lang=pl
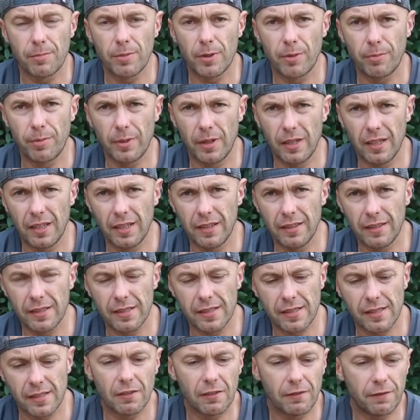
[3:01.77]

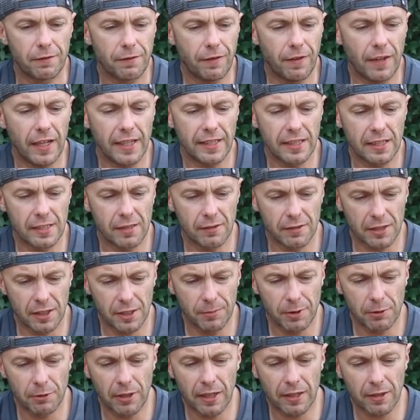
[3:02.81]
propellers. Fajne są te
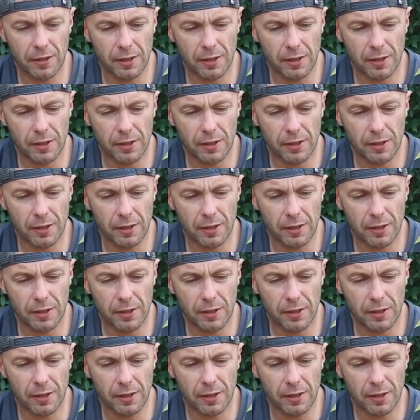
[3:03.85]
śmigła